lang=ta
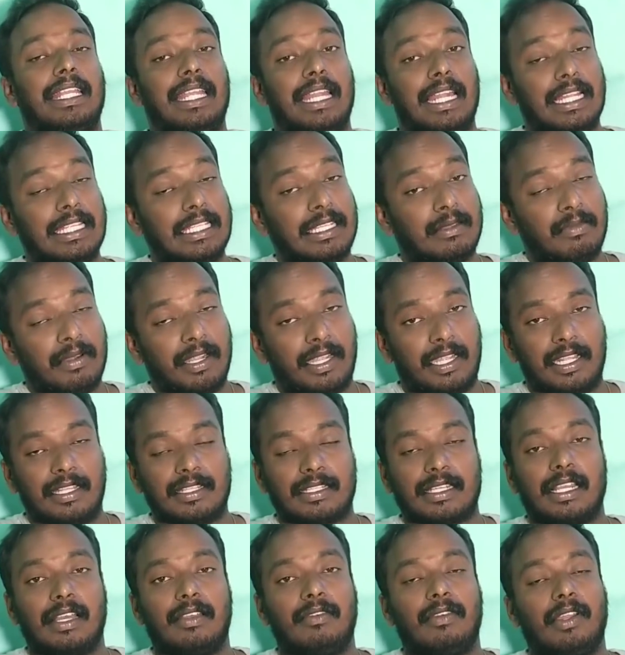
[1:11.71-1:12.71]

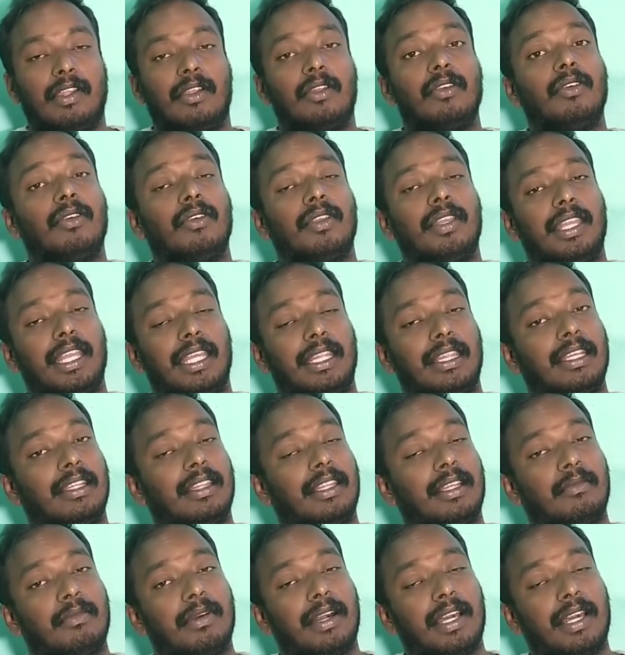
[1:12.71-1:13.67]
எலிஜிபிலிட்டிஸ்லாம் வேணும் எந்தெந்த